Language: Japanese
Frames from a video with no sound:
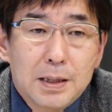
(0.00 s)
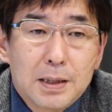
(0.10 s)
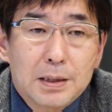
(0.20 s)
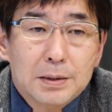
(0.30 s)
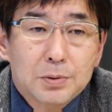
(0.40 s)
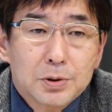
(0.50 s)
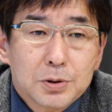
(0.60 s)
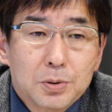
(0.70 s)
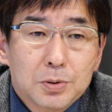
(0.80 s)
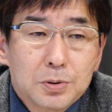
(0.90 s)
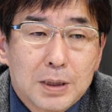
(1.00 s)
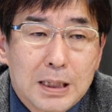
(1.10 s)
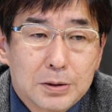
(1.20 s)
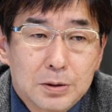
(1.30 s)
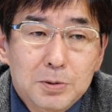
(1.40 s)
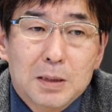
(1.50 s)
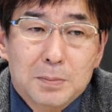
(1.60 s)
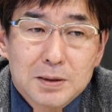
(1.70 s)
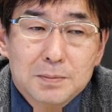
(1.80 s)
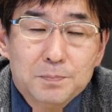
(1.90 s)
え特殊教育の対象にもなり
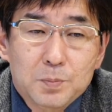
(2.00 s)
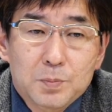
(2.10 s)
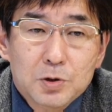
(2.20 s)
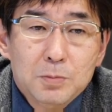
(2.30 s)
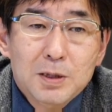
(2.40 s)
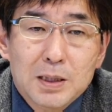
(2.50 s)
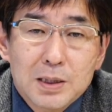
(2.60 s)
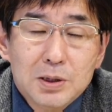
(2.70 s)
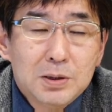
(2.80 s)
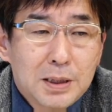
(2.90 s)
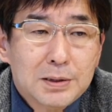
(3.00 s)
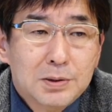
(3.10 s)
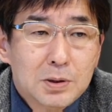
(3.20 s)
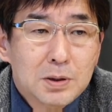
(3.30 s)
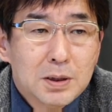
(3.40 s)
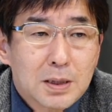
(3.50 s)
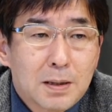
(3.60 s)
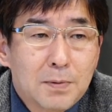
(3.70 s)
ます。それまではね身体が中心でした。